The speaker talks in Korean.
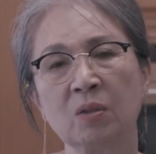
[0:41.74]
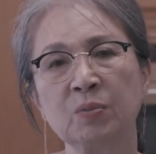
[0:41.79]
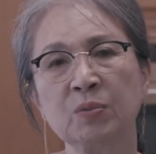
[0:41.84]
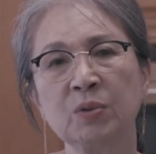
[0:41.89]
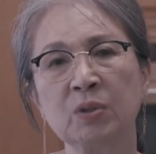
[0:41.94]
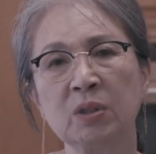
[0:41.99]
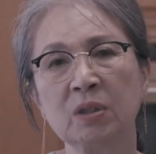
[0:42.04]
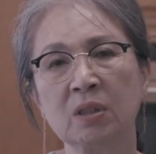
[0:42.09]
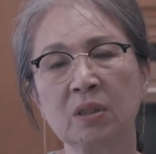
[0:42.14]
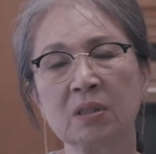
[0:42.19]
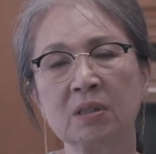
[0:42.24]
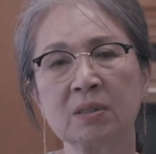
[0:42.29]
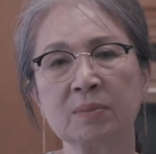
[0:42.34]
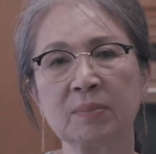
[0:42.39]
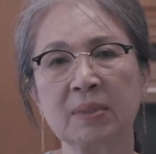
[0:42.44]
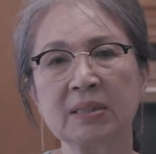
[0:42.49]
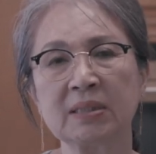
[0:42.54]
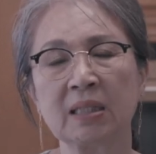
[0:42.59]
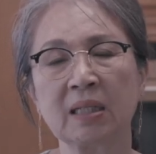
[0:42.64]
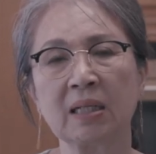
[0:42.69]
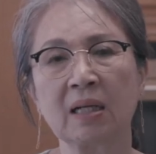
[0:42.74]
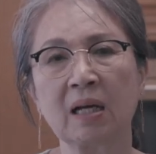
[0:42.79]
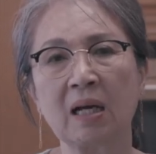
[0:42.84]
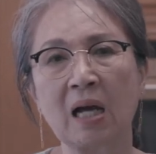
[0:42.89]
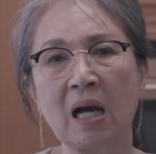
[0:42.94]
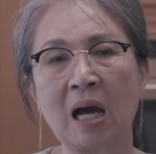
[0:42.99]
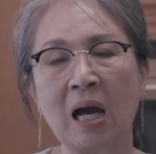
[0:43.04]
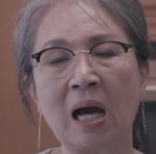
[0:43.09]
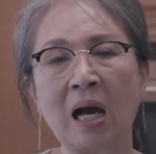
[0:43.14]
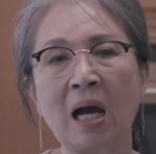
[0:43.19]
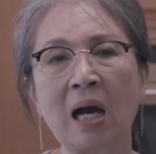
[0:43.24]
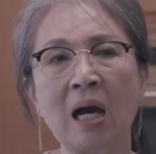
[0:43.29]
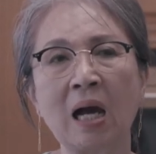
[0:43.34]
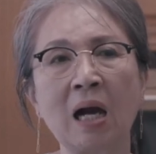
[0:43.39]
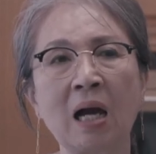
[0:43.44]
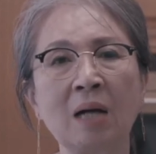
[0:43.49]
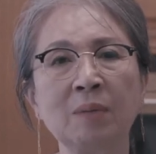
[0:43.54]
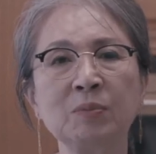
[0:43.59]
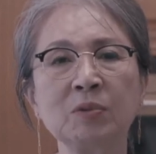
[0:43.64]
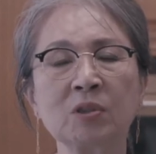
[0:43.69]
여러분들이 정말 제가
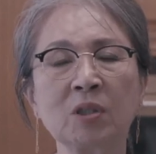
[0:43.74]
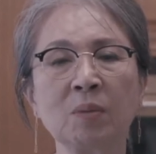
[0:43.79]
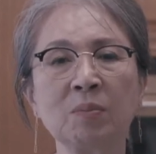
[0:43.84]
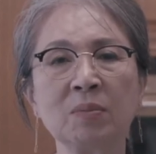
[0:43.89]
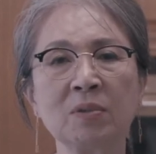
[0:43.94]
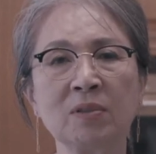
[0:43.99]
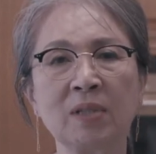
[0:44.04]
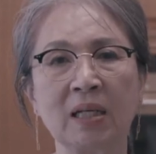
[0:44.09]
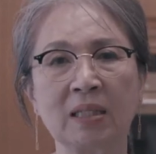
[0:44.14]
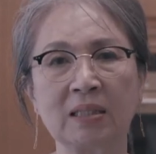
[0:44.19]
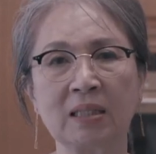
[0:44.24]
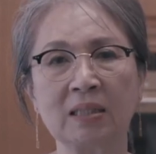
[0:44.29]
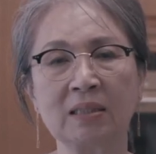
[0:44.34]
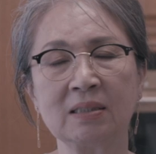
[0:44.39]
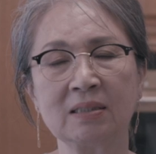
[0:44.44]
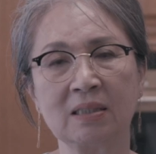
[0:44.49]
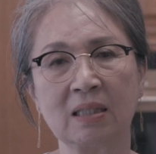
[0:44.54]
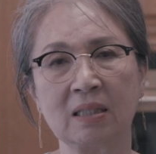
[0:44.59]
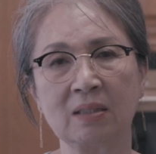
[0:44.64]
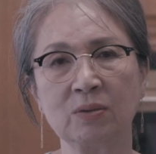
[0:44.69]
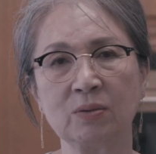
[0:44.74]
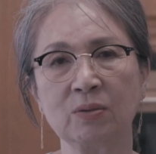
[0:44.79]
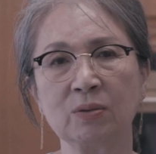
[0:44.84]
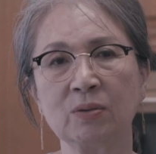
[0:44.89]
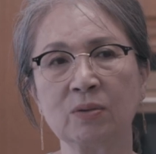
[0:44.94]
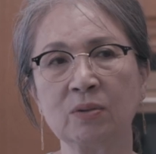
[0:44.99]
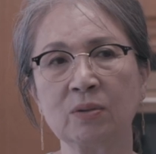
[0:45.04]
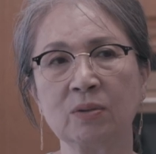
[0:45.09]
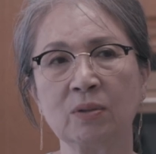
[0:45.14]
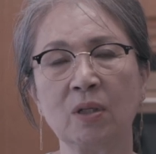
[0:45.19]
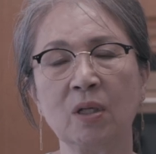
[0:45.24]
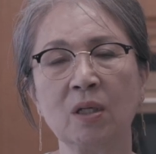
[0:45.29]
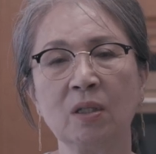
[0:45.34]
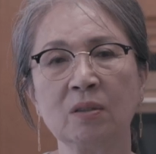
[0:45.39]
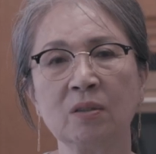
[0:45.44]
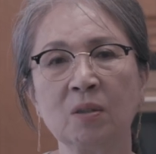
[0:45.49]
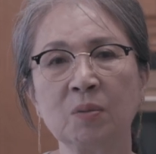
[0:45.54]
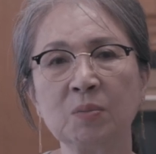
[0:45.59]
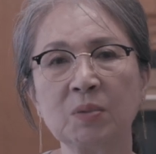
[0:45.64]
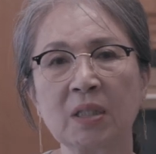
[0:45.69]
아무 선물도 안 했는데도
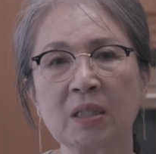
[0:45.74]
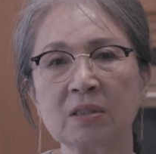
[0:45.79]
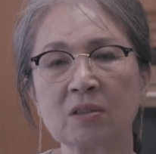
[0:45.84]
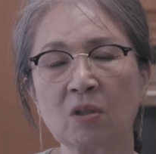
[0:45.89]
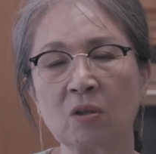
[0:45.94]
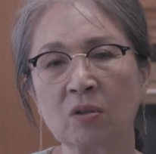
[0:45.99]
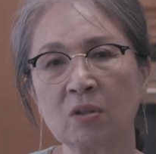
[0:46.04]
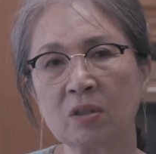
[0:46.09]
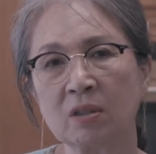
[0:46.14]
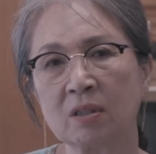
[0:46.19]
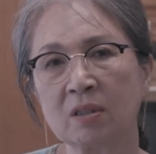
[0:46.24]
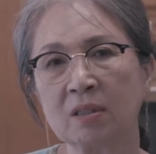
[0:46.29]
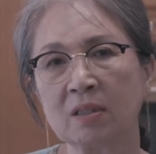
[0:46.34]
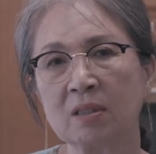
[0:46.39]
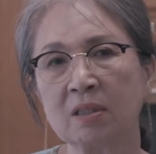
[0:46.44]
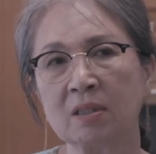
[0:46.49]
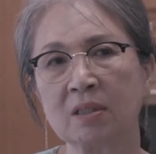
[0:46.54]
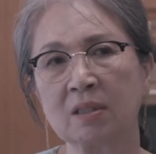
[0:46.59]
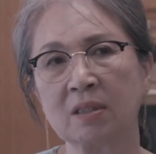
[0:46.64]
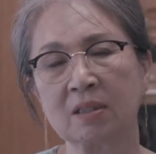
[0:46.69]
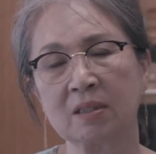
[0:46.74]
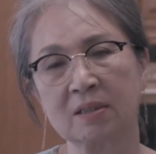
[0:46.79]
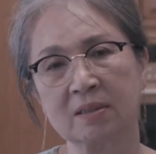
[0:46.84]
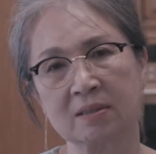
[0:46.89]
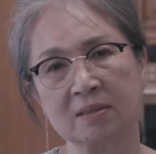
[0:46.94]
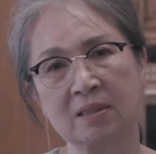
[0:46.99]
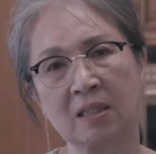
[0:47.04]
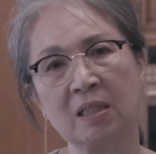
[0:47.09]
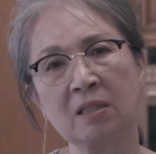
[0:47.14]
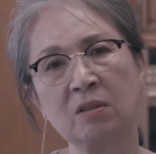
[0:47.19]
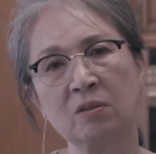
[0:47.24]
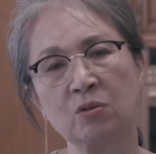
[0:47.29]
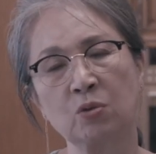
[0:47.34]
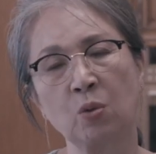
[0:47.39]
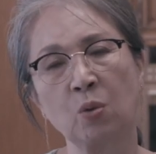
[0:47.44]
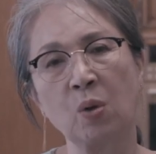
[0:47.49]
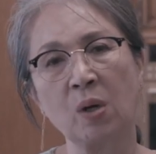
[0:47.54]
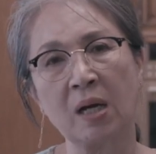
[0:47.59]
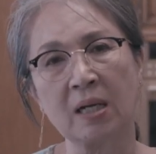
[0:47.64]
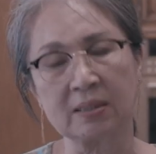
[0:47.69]
너무나 저희 그 채널
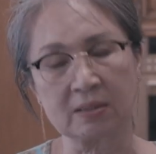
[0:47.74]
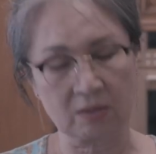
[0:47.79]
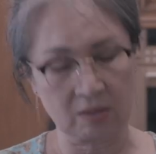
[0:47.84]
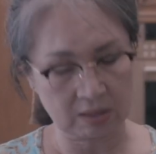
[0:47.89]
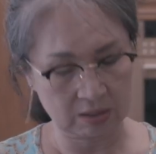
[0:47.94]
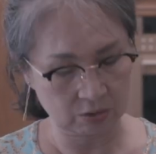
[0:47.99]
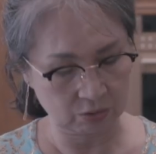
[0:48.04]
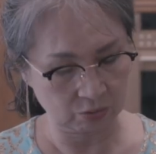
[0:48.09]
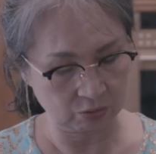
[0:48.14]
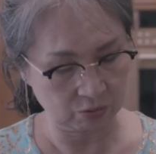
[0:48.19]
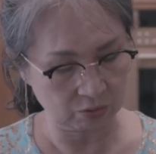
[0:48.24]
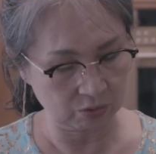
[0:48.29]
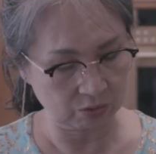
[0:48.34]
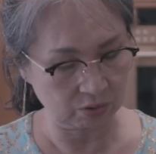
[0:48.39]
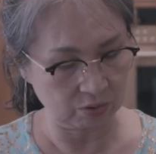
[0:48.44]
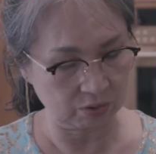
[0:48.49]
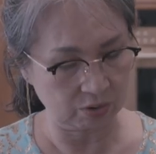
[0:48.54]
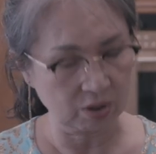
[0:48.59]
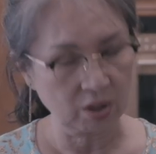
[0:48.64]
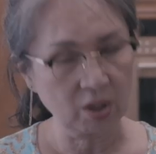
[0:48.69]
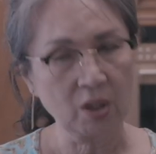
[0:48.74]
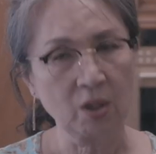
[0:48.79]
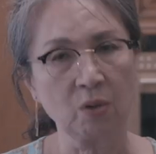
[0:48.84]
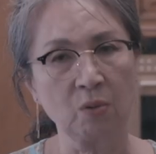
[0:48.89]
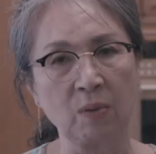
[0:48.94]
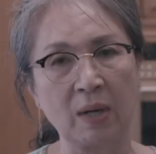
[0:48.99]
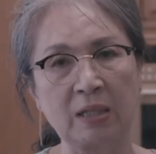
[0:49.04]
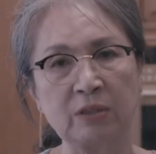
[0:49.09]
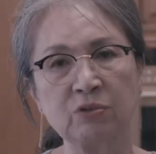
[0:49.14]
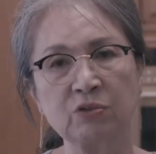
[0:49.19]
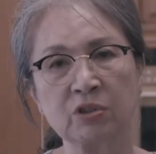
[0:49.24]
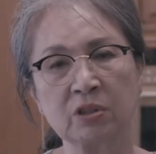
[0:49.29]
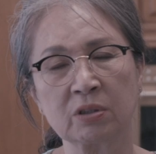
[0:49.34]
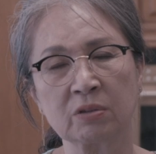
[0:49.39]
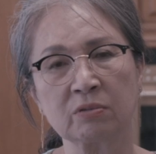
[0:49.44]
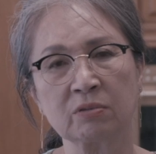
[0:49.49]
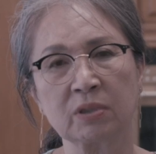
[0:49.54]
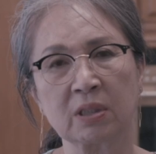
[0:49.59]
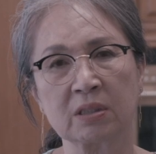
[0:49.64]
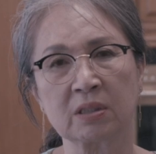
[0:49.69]
좋아하셔가지고
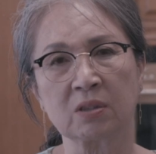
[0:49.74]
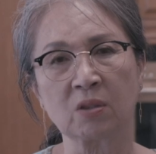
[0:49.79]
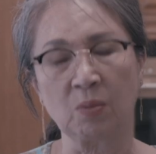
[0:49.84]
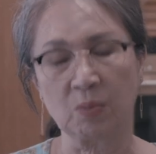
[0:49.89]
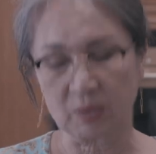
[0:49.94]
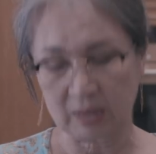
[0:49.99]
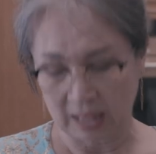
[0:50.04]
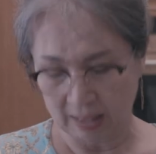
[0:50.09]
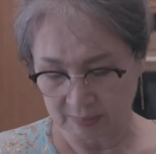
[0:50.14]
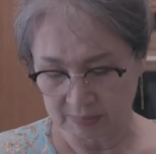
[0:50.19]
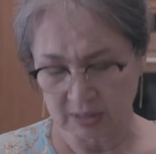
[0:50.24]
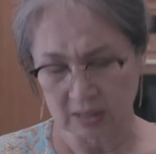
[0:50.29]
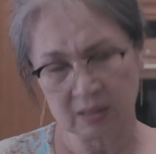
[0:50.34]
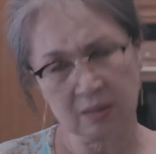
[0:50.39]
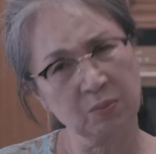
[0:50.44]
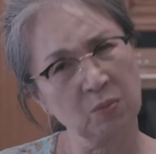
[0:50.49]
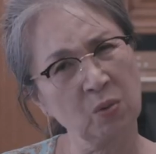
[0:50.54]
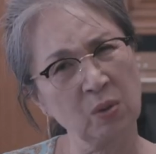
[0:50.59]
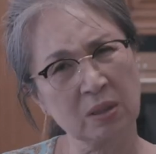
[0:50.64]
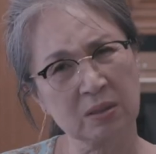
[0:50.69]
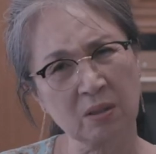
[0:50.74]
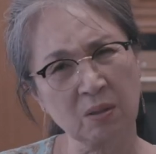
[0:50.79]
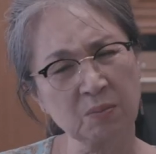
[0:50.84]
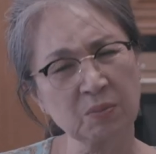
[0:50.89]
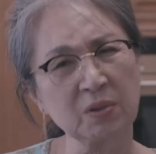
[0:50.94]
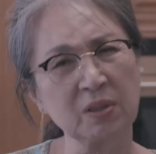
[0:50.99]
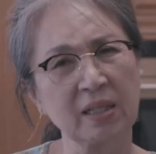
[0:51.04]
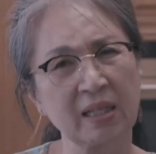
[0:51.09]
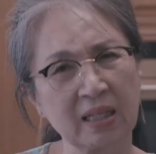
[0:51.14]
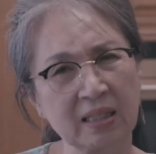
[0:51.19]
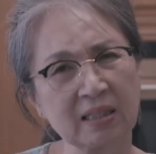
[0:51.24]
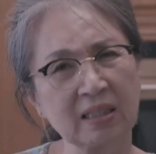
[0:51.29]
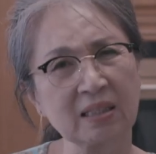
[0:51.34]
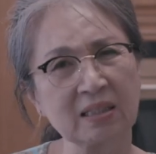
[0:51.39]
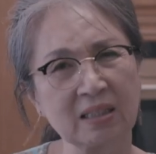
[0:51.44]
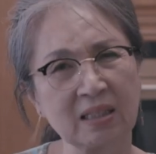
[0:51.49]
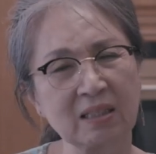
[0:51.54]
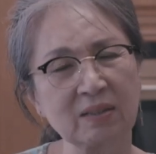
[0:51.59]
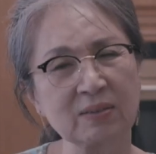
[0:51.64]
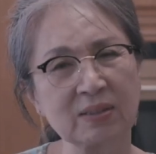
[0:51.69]
와주시고 그래서 너무 감사해서 뭔가 선물을 해야
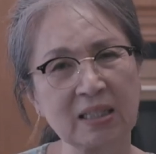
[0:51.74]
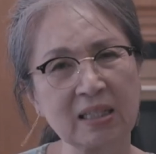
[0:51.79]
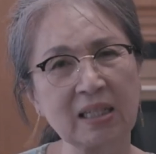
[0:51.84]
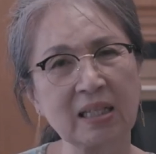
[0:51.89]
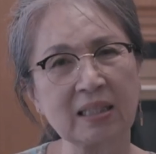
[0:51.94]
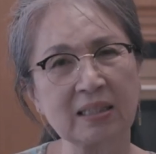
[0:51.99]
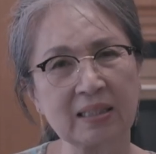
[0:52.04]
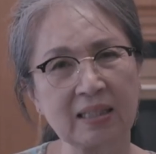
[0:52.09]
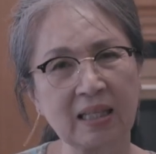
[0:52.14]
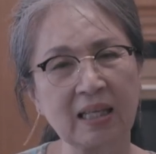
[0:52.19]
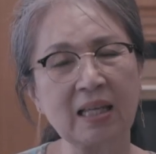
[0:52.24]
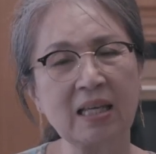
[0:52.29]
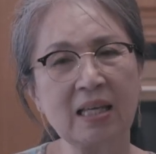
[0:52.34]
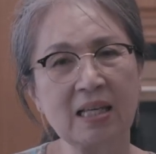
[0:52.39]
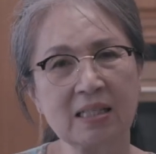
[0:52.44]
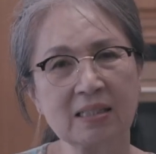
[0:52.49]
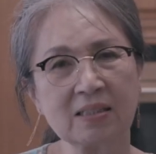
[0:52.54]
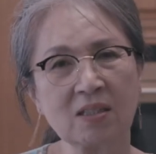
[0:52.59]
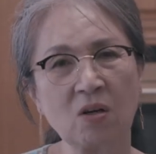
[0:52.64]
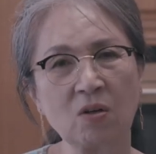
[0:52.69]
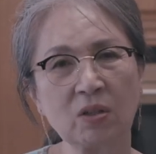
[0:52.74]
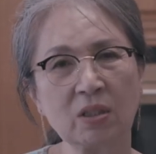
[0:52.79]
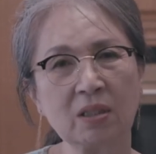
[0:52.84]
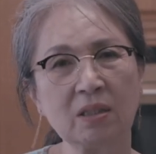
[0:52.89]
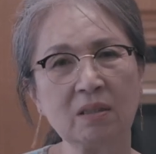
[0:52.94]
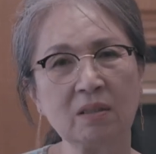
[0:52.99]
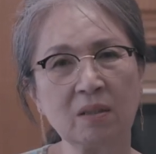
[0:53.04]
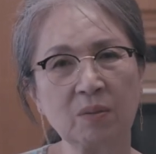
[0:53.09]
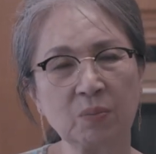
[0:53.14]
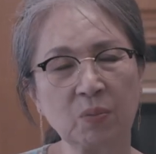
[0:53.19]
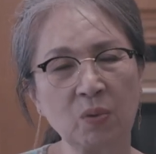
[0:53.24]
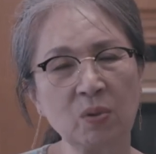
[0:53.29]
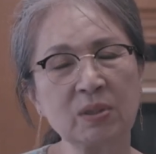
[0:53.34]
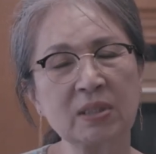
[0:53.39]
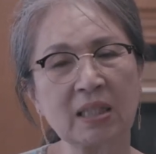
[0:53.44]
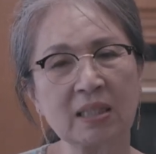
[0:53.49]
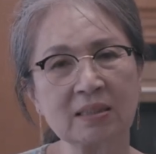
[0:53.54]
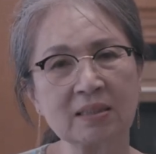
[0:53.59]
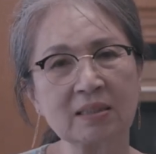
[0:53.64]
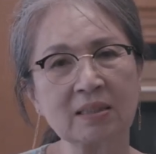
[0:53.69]
되겠다라고 생각했는데 성의 있는 거 뭘
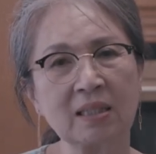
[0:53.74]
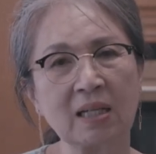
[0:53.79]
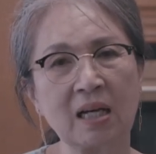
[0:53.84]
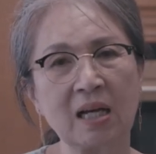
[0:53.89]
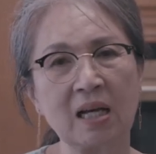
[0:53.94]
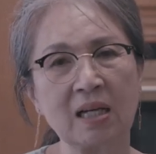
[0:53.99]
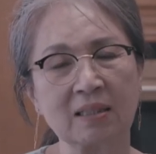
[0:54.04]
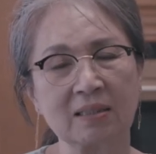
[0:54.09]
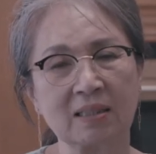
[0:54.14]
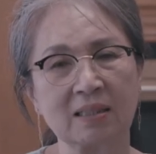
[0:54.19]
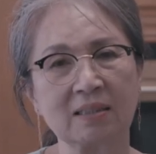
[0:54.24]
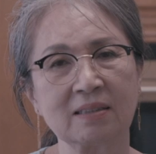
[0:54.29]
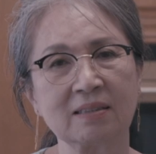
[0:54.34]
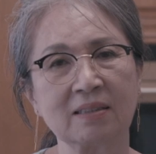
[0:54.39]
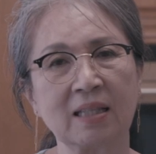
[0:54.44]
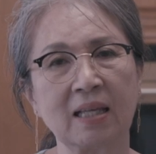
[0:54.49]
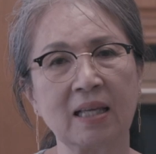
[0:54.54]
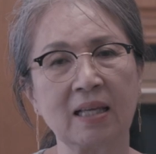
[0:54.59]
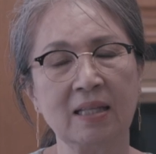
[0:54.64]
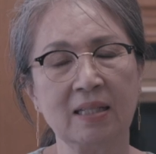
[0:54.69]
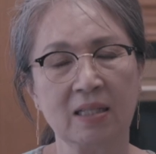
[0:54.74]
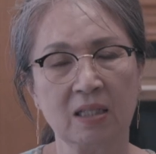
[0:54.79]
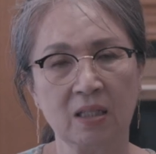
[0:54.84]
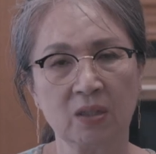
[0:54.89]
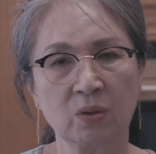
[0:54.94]
찾을까 그랬는데